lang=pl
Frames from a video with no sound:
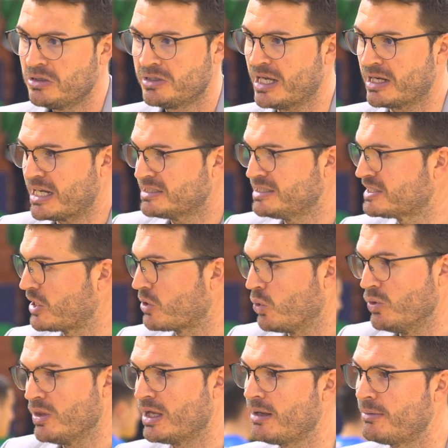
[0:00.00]
na każda
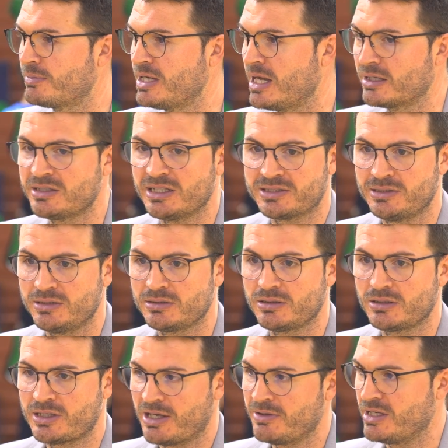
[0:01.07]
sekunda, jak jest,
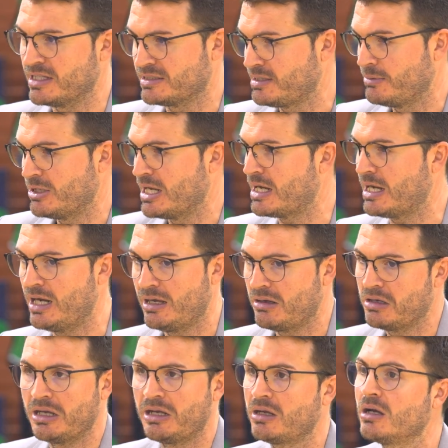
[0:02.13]
kiedy jesteśmy na
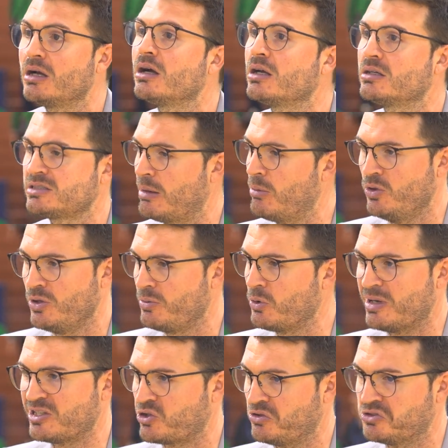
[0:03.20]
hala, Saboni był
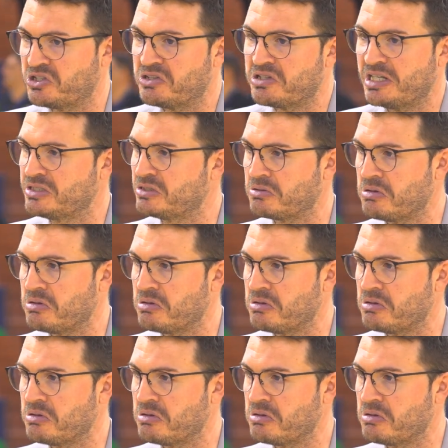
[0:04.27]
bardzo koncentracji.